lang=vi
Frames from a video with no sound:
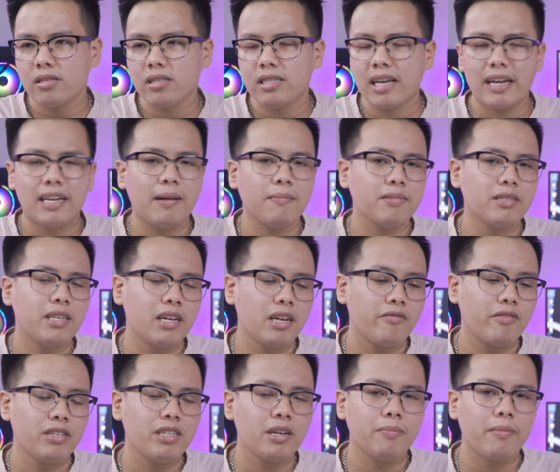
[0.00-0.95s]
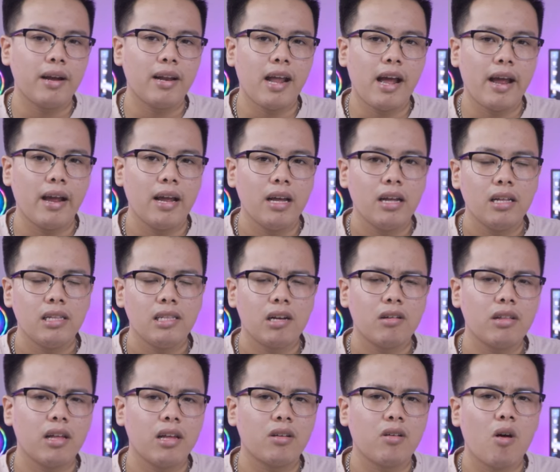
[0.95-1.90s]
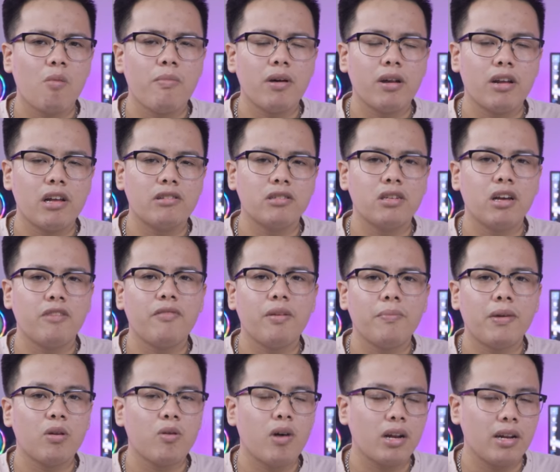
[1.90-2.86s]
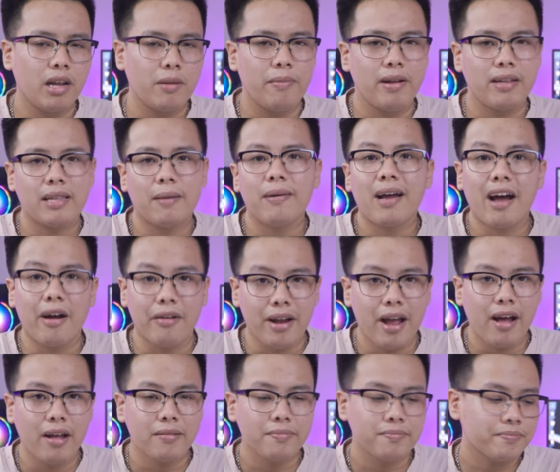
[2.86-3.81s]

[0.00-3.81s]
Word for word: trải nghiệm gì với chiếc máy này thì có thể comment ở dưới phần bình luận để mình tham khảo nhé.